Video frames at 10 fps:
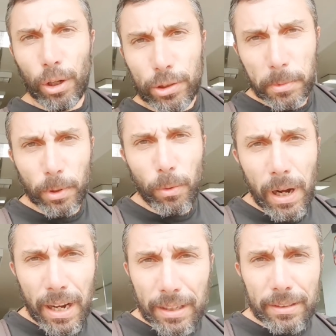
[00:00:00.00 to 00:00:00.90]
ottimo
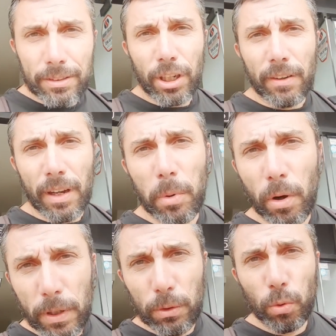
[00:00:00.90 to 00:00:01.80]
qua ce
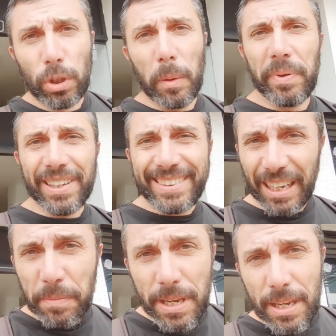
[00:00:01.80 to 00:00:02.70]
l'avrebbero venduta per
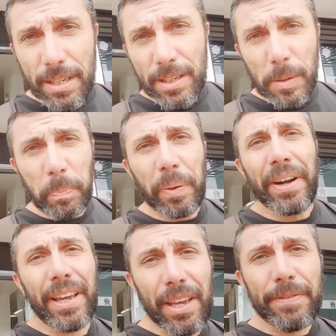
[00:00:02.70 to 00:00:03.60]
tre mesi
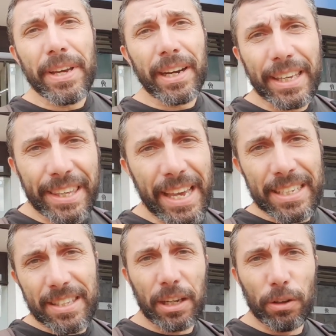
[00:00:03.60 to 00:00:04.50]
previa
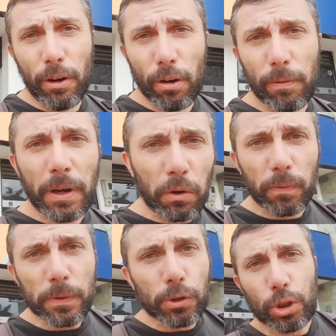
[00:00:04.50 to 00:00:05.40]
richiesta che dovevano fare
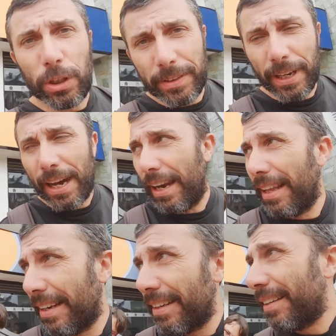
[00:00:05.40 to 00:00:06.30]
l'ufficio
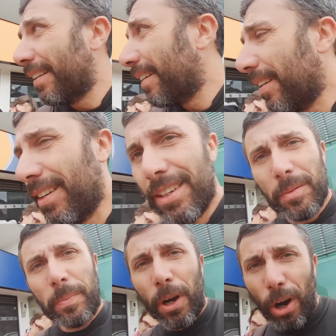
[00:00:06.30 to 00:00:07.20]
centrale
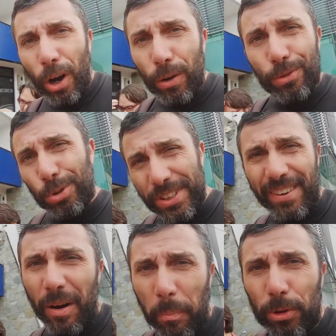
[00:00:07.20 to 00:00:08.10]
però
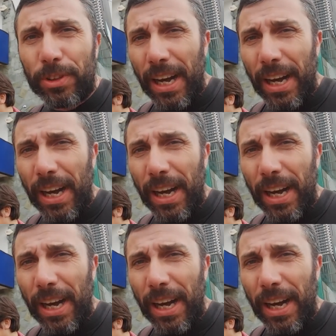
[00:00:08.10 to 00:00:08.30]
costava un po'